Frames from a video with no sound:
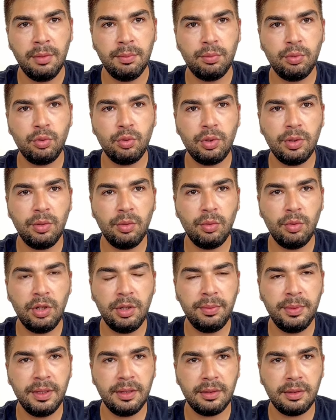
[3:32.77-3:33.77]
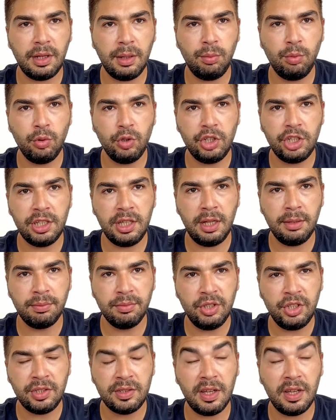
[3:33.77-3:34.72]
Burada öyle bir tablo işlenmiş.